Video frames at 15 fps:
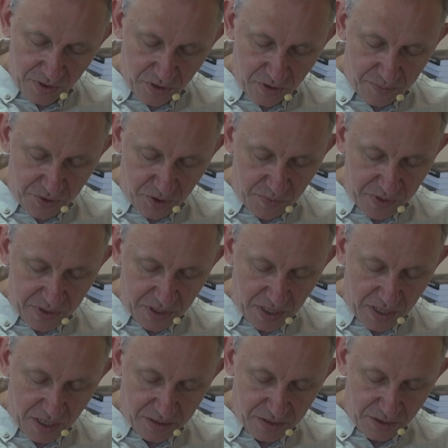do niego piśmie z
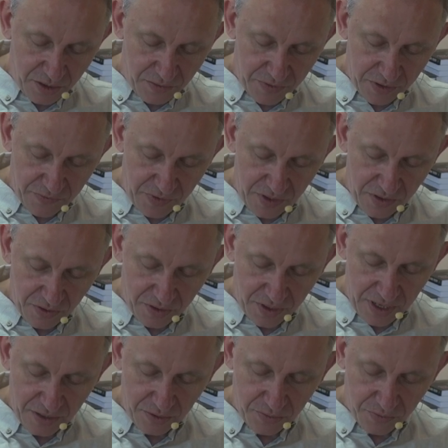redakcji Nowych
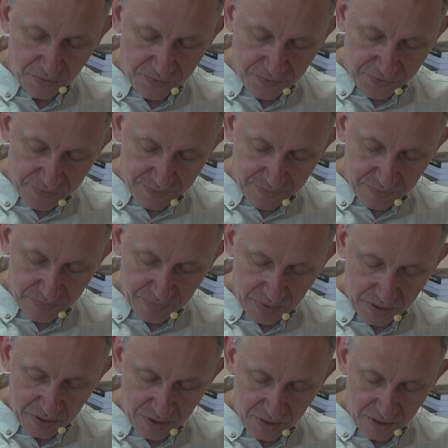Widnokręgów,
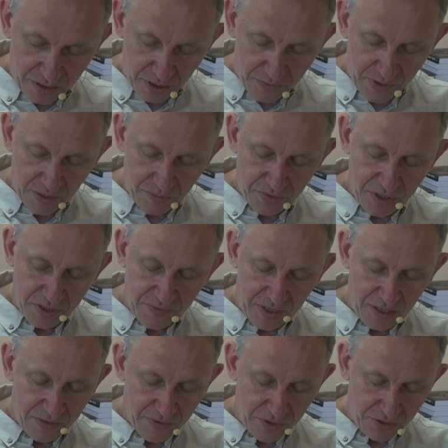y, kierowanym przez
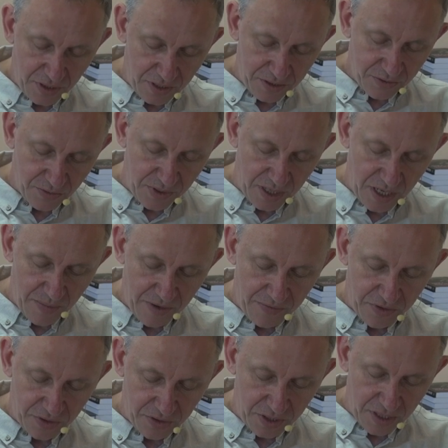Wandę Wasilewską i
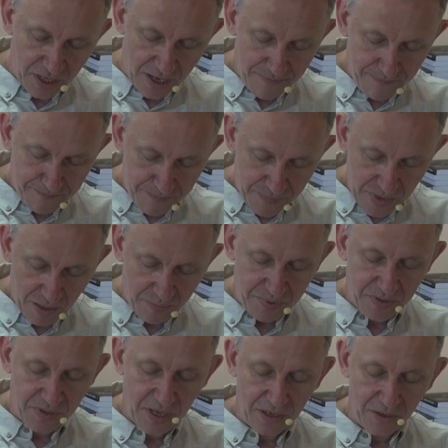Adama Warzyka,
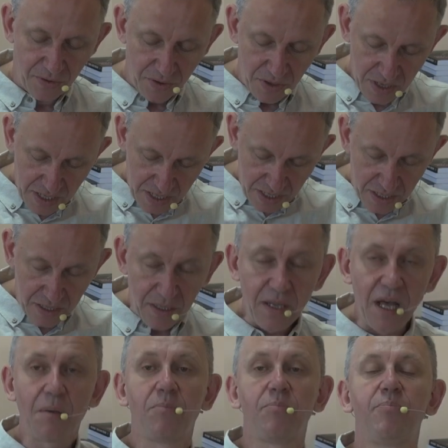napisano
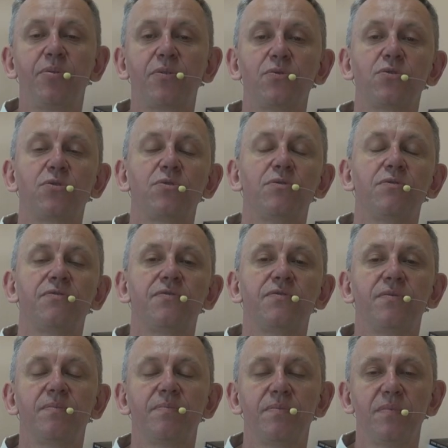nam
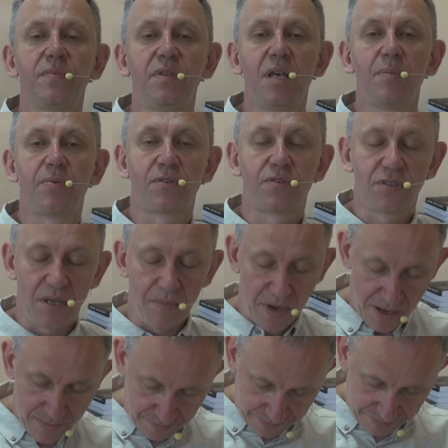Prustów nie
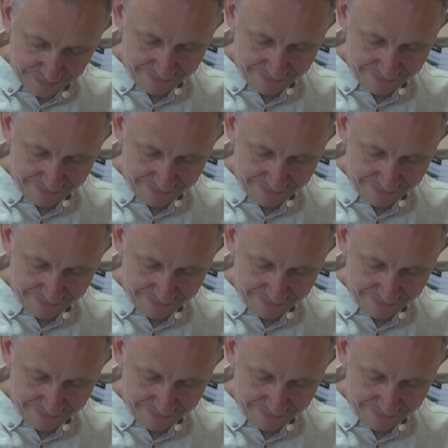potrzeba